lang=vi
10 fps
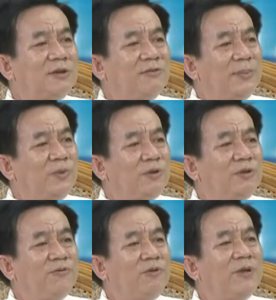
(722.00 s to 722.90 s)
phép của
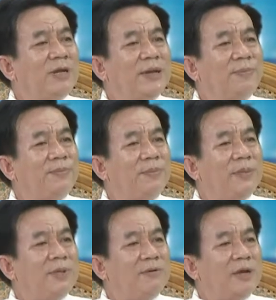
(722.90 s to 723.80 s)
chính phủ Việt Nam
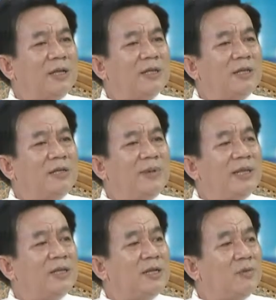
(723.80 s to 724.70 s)
và tỉnh ủy ban
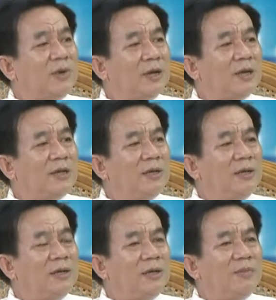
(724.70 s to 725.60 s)
nhân tỉnh Khánh Hòa
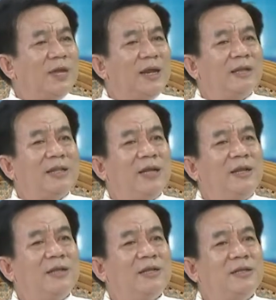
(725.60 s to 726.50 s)
chúng ta đã
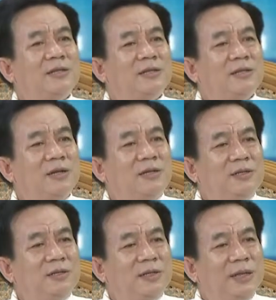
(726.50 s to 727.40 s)
thử
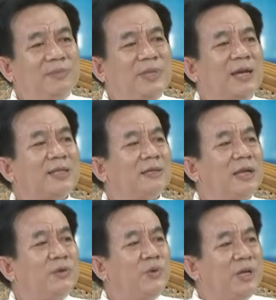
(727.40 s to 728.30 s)
nghiệm tại
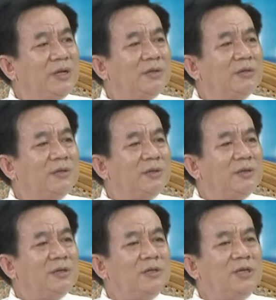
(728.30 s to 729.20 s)
trại Triều nguyên
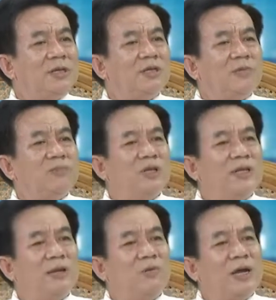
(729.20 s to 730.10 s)
thì trong thời
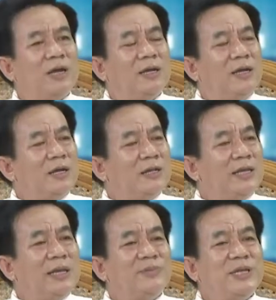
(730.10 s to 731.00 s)
gian qua để
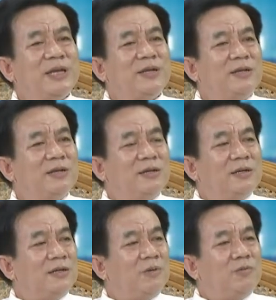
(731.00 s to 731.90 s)
giám sát
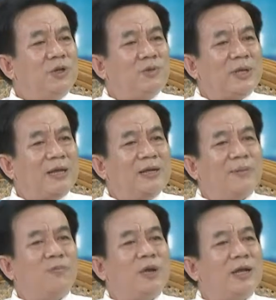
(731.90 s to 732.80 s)
trong nhiều tháng
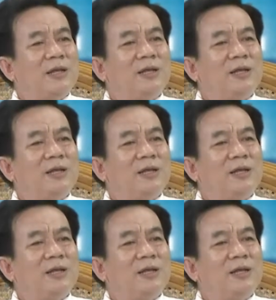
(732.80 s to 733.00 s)
năm qua